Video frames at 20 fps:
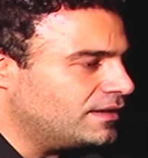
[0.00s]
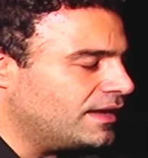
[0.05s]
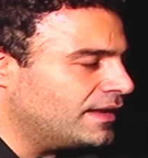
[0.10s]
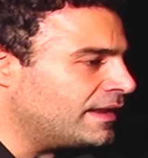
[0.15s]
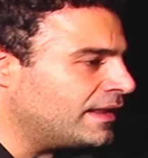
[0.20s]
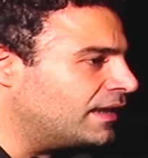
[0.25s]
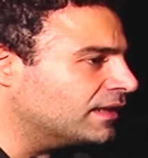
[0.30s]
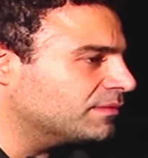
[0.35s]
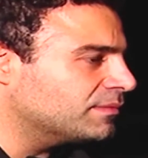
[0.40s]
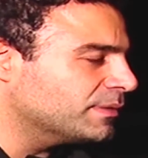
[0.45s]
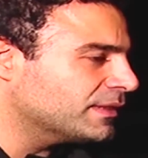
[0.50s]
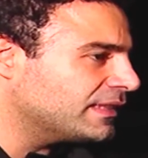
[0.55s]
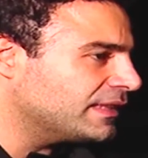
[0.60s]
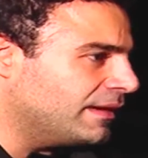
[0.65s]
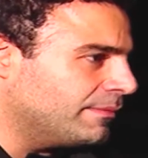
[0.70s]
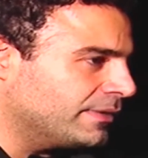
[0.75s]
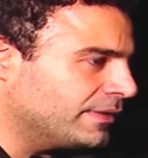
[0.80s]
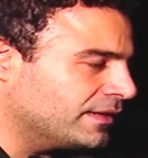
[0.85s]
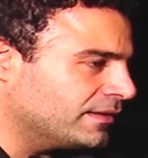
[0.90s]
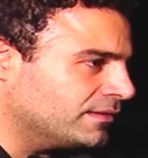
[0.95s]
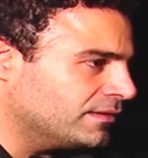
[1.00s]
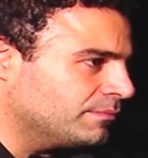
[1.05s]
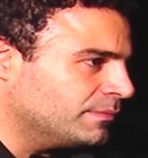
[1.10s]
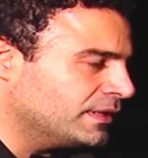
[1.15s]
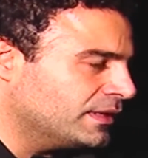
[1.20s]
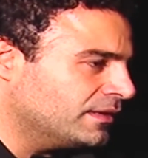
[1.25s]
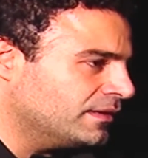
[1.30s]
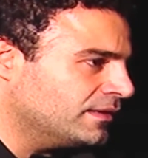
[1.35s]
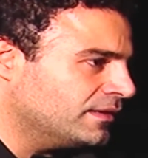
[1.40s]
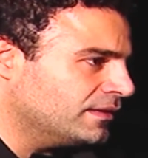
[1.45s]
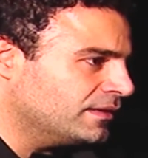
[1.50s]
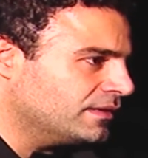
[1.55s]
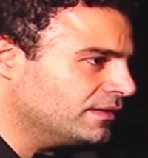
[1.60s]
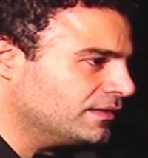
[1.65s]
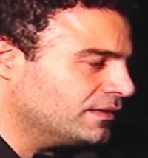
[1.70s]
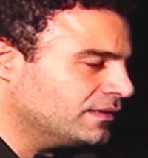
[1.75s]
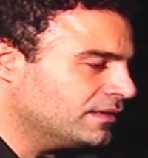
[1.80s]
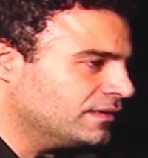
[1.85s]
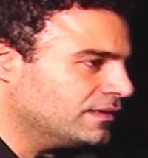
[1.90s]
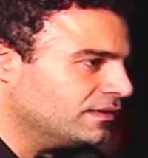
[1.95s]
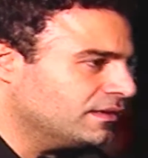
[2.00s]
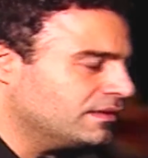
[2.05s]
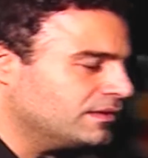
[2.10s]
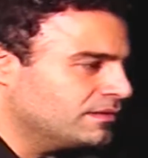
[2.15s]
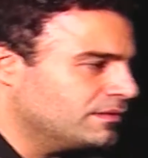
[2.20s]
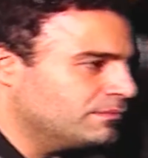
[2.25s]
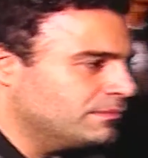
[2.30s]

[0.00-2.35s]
انا قلت بطلع من من آه،